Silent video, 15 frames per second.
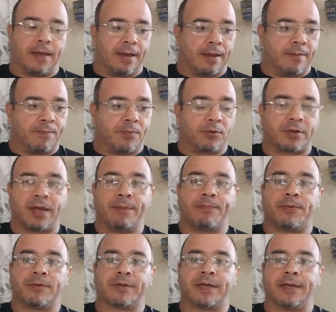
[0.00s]
¿por qué?
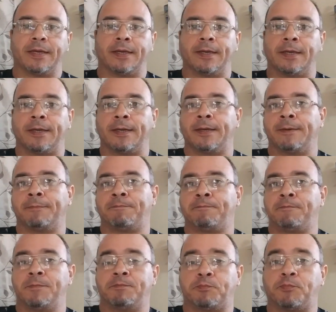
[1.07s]
Porque
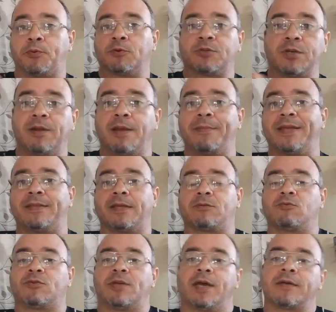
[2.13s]
posiblemente
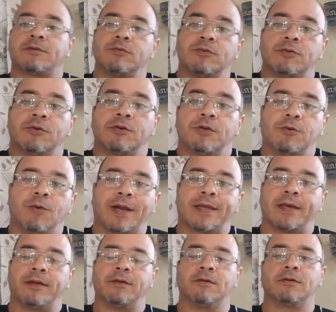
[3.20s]
tú seas uno igual
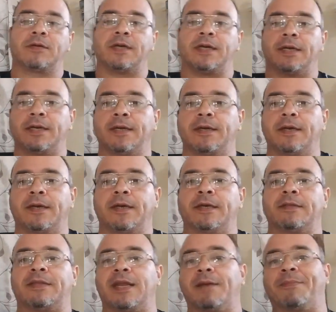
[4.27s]
que yo que
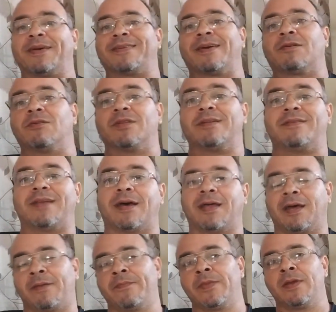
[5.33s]
te la pasas
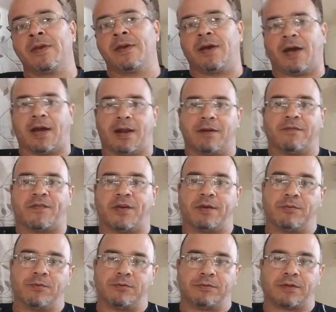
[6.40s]
conectada al
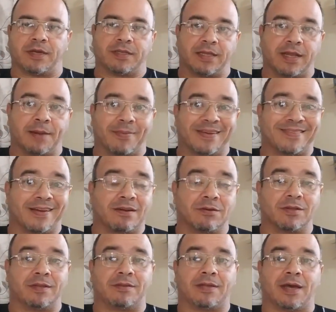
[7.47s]
Facebook, que te la pasas
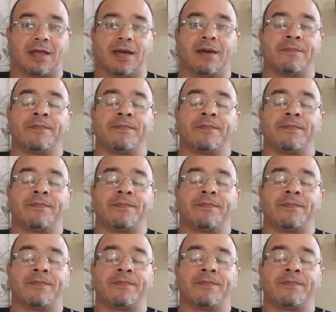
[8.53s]
conectada